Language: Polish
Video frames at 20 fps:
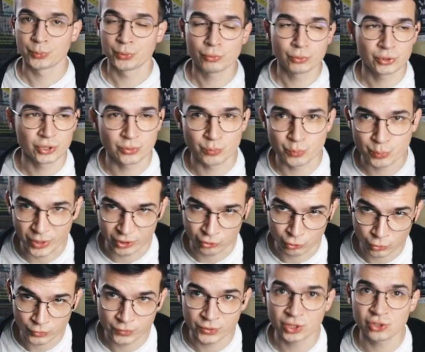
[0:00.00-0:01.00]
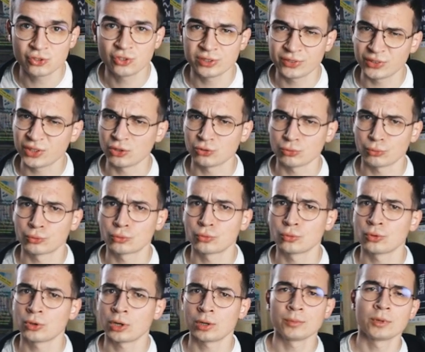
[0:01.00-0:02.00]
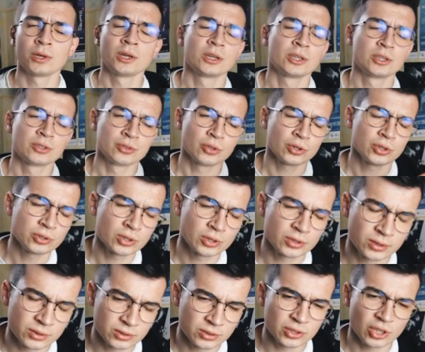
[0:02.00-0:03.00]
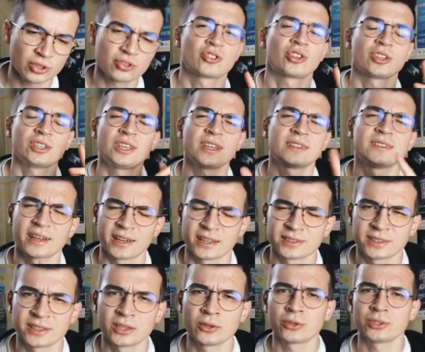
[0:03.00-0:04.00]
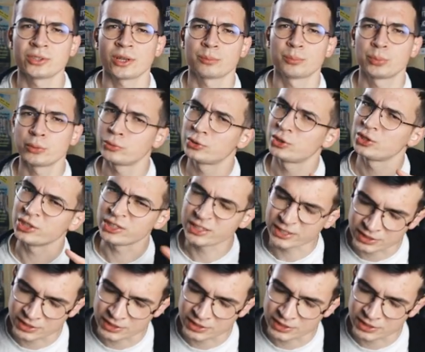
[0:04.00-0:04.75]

piłki meczówki, czyli z gęsią skórką, no i do, jeszcze jedna kategoria, piłki